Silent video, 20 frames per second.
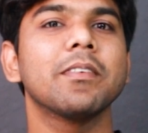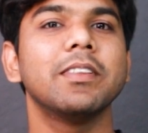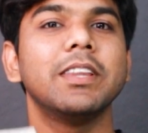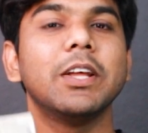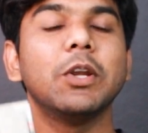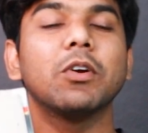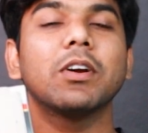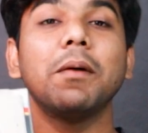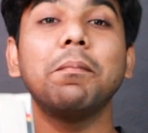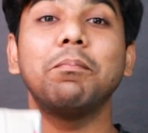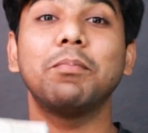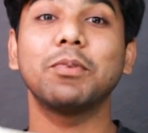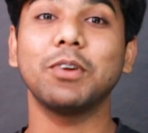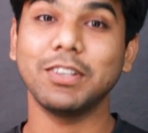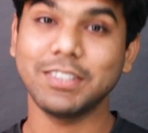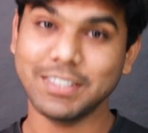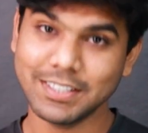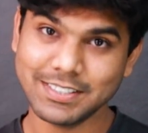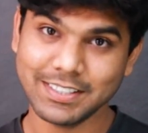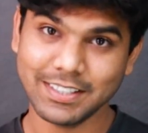దీని యొక్క
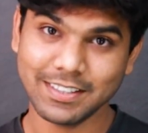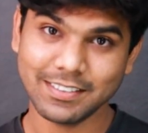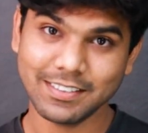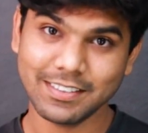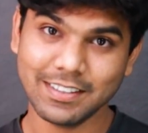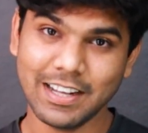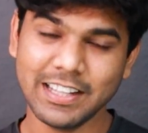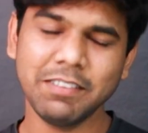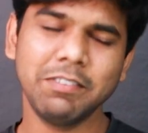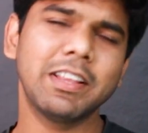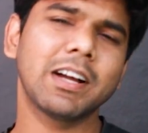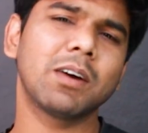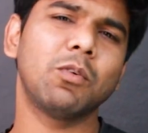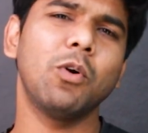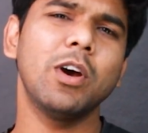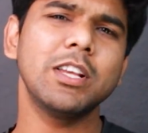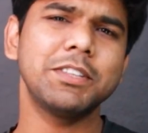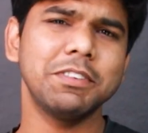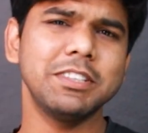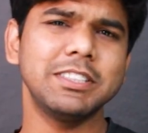ప్రాసెసర్ అదేవిధంగా
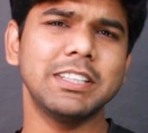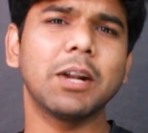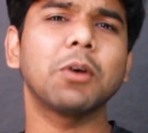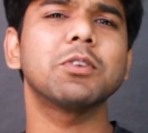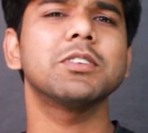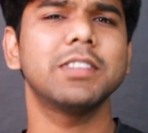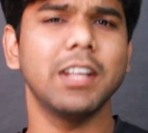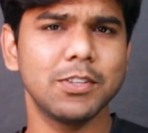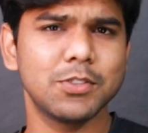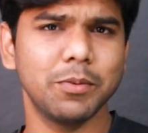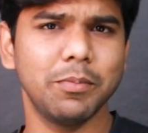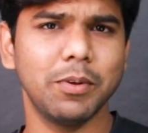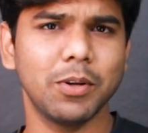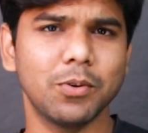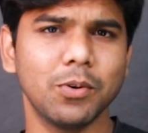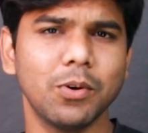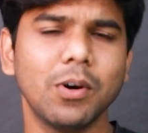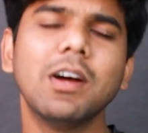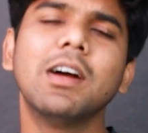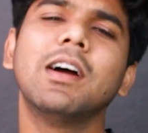ఓఎస్ విషయానికి వస్తే తెలుసు
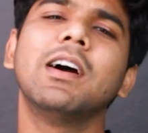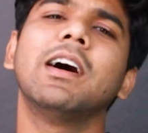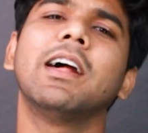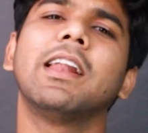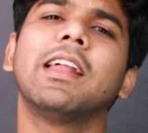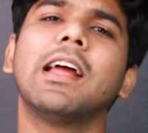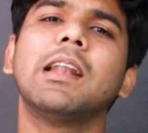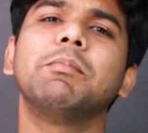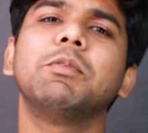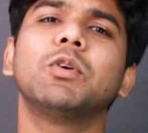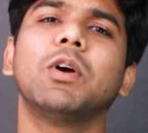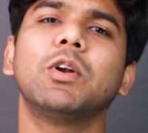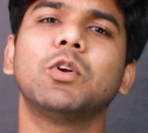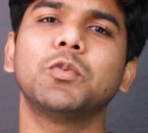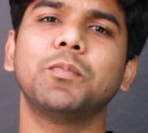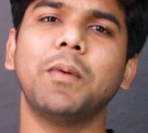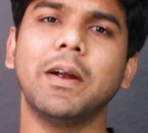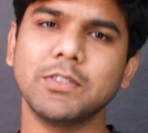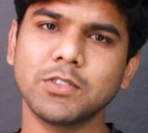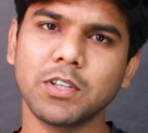మీకు రియల్మీ
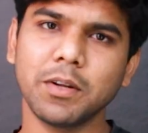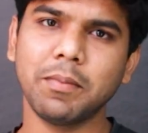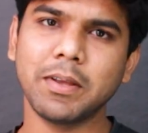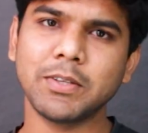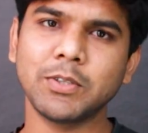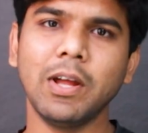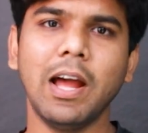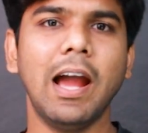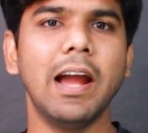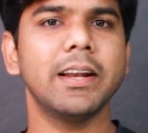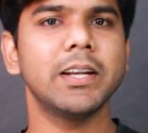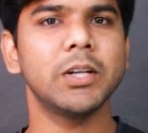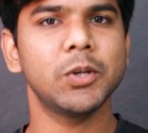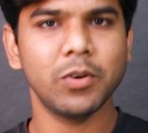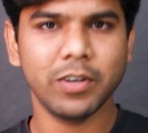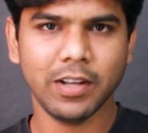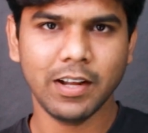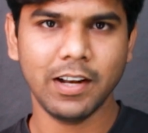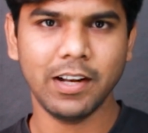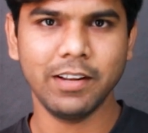టూ పాయింట్ జీరో బెస్ట్
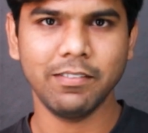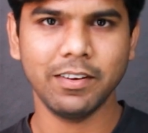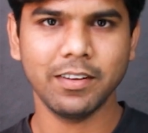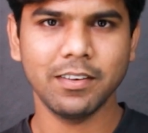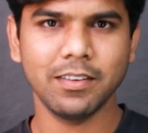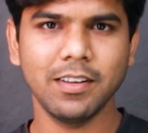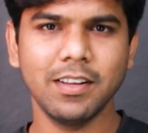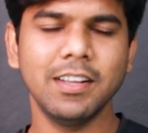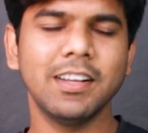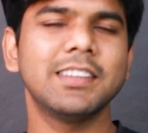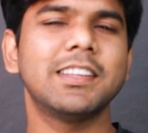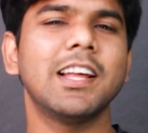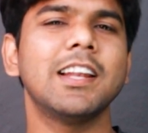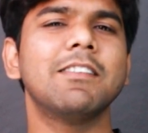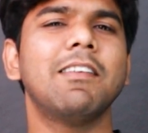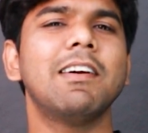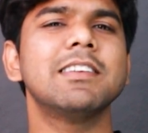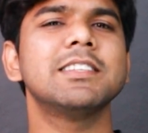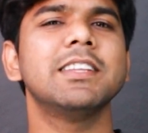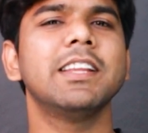అండ్రాయిడ్ ఎలెవెన్ ఇది
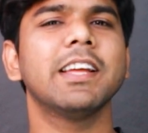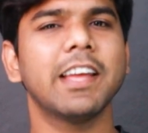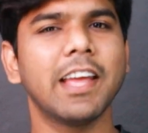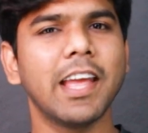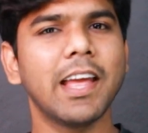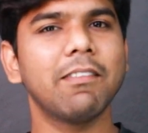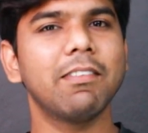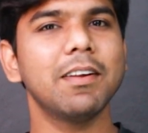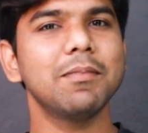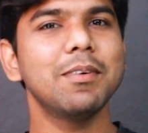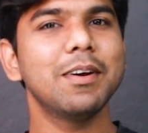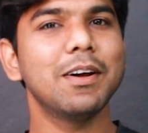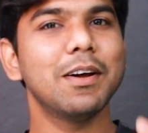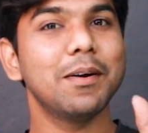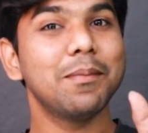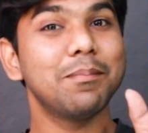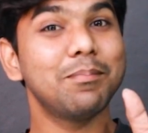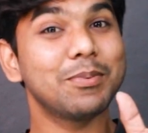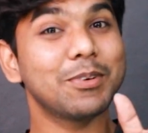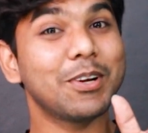తెలవాల్సింది కేవలం
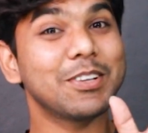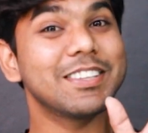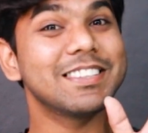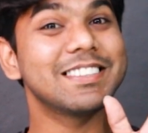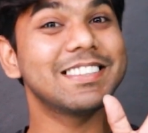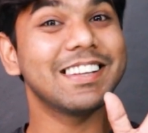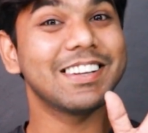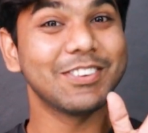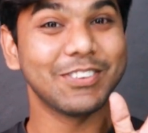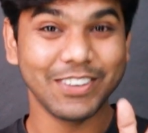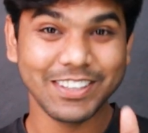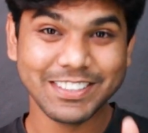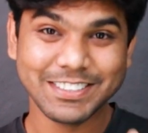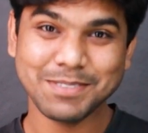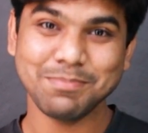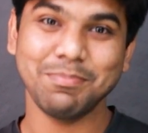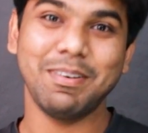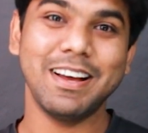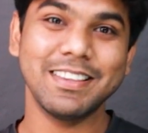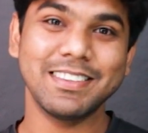ప్రాసెసర్
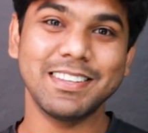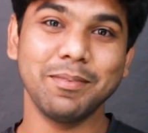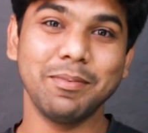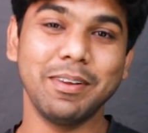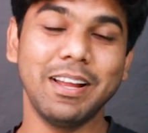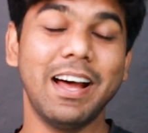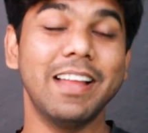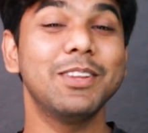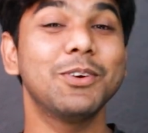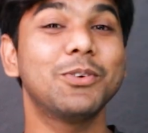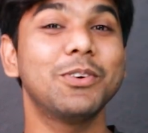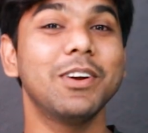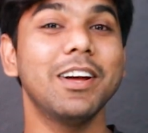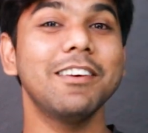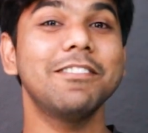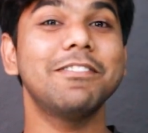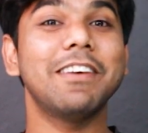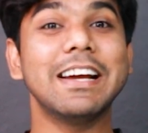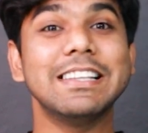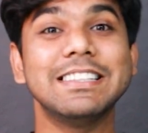గురించి మాత్రమే అది కూడా
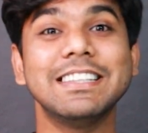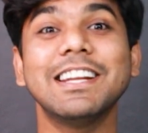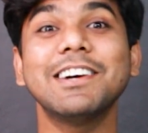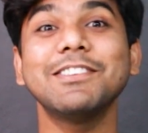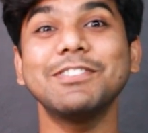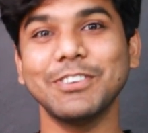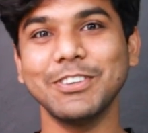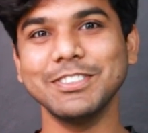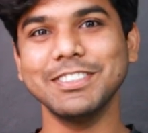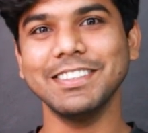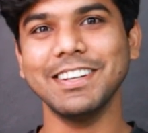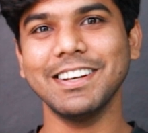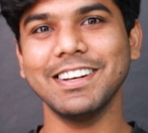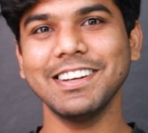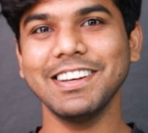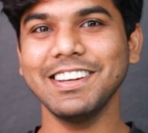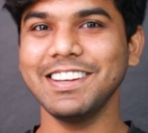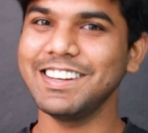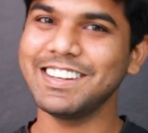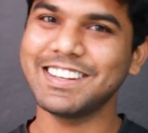ఫైవ్ జీనా ఫోర్ జీనా
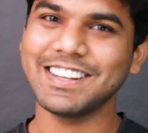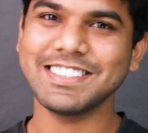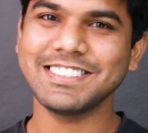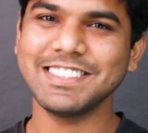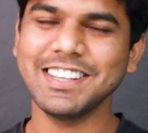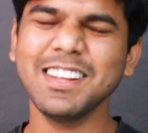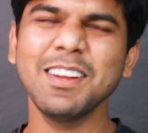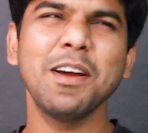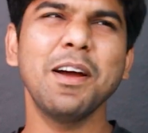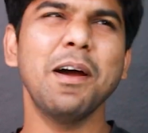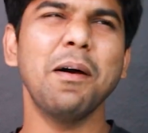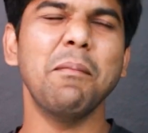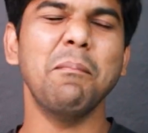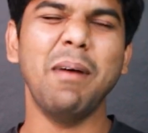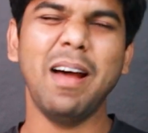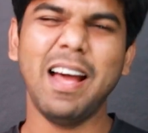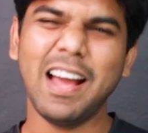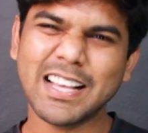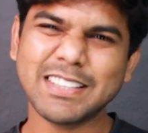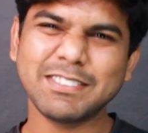ఇంట్రెస్టింగ్
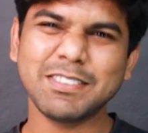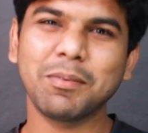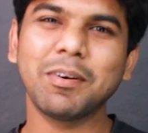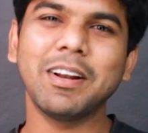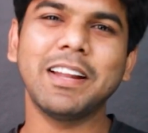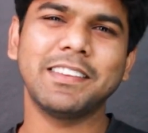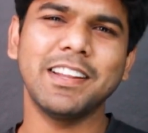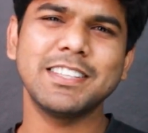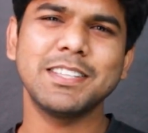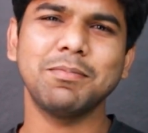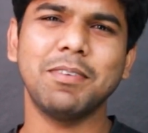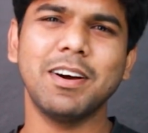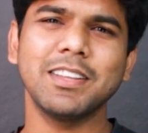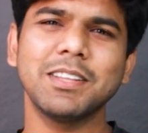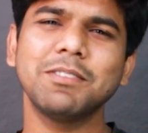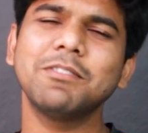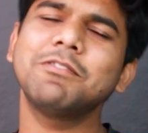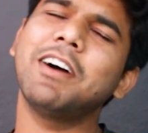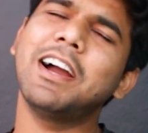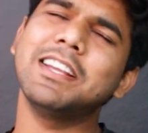మ్యాక్సిమం నాకు తెలిసి
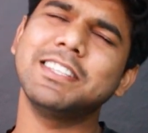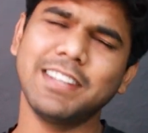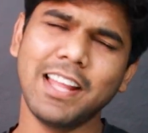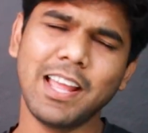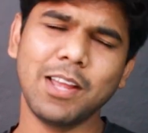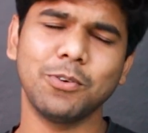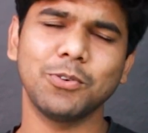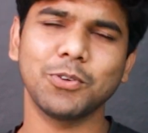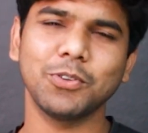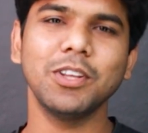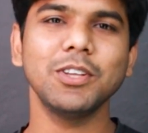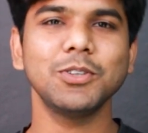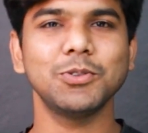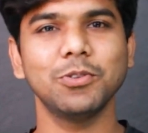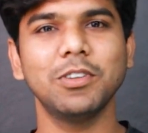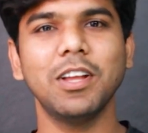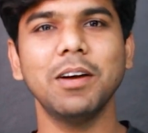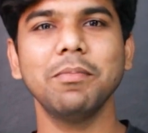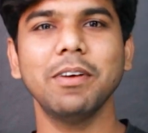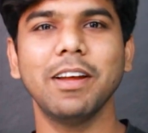మాత్రం ఫైవ్ జీనా అయి ఉంటుంది
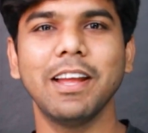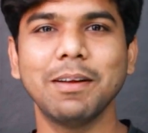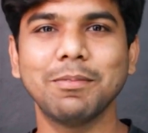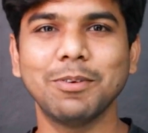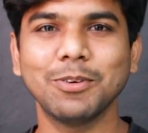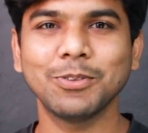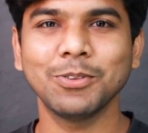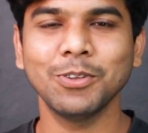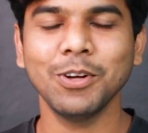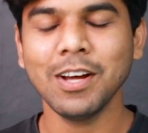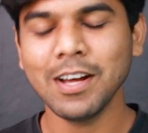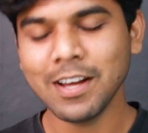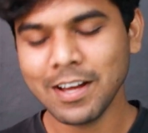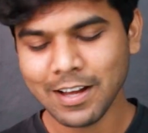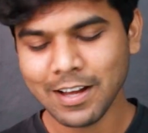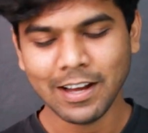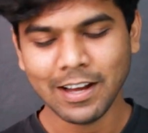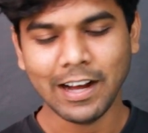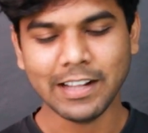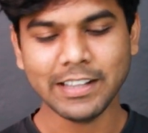చూద్దాం ఏమవుతుందో
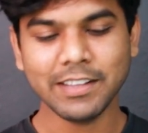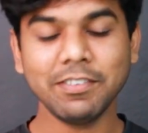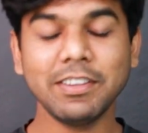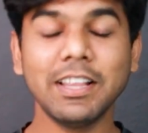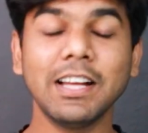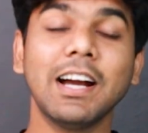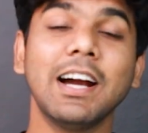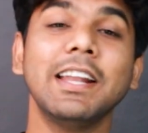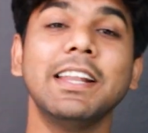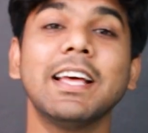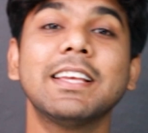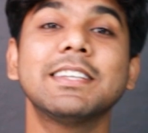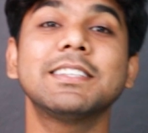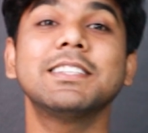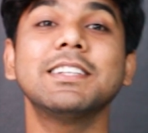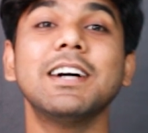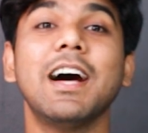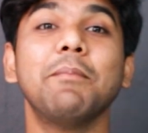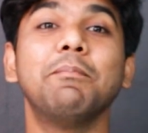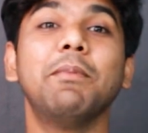అదేవిధంగా
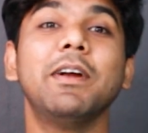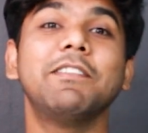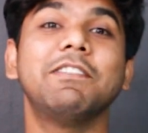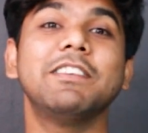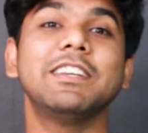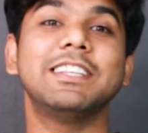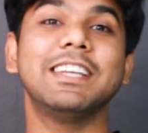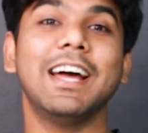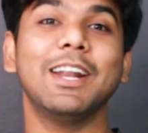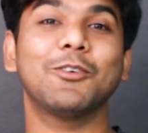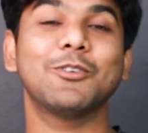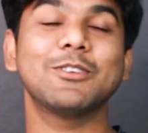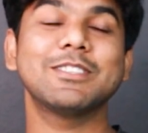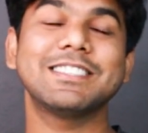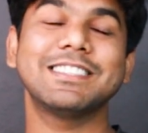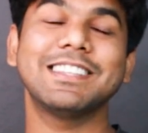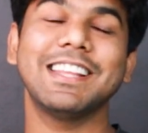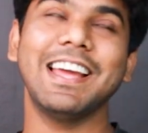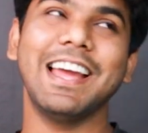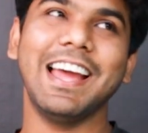నెక్స్ట్ అప్డేట్ విషయానికి
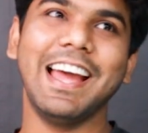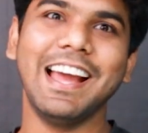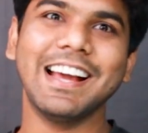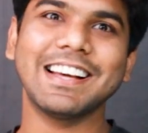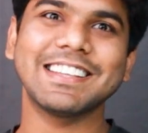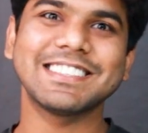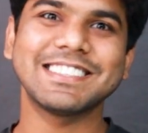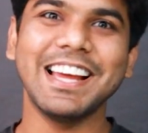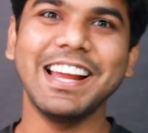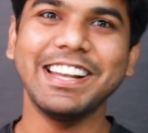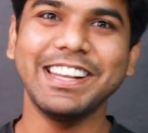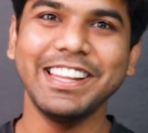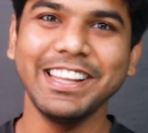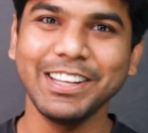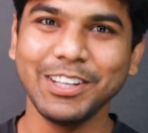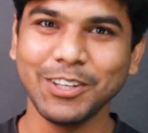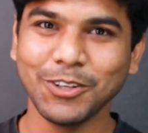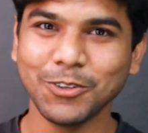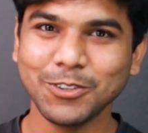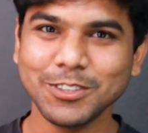వస్తే
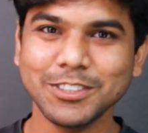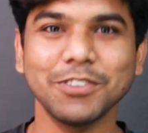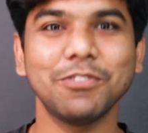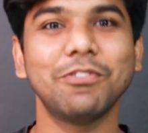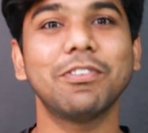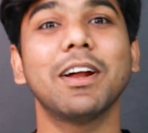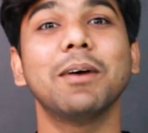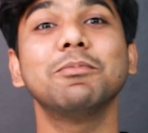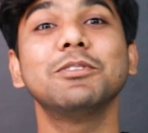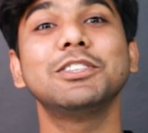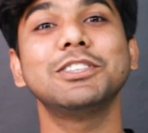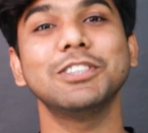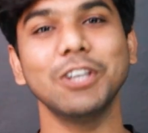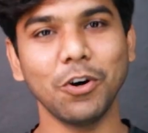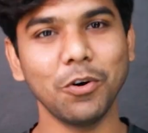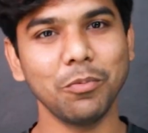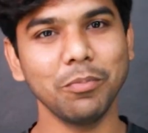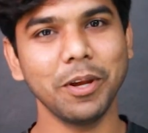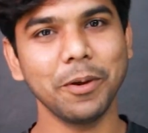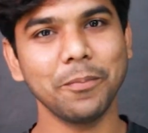ఎక్సైటింగ్ న్యూస్ ఫ్రమ్
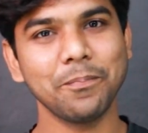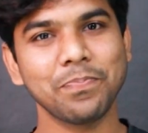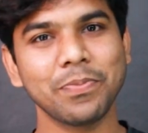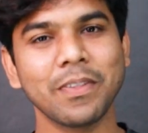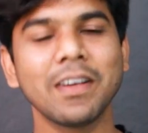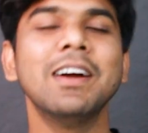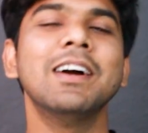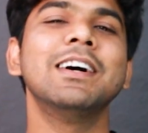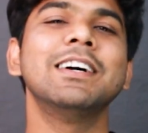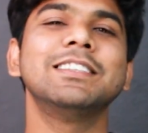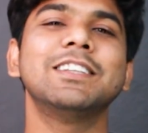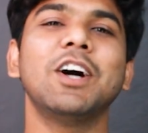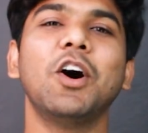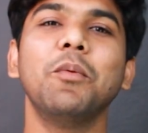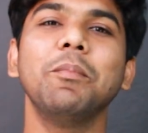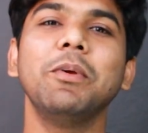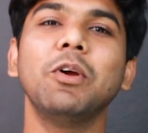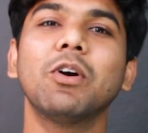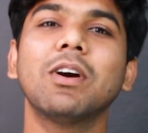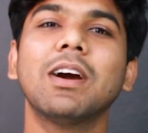షౌమి
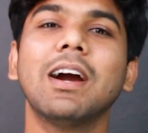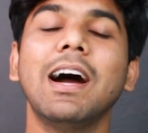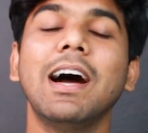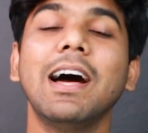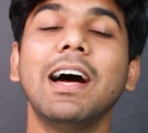షౌమి యొక్క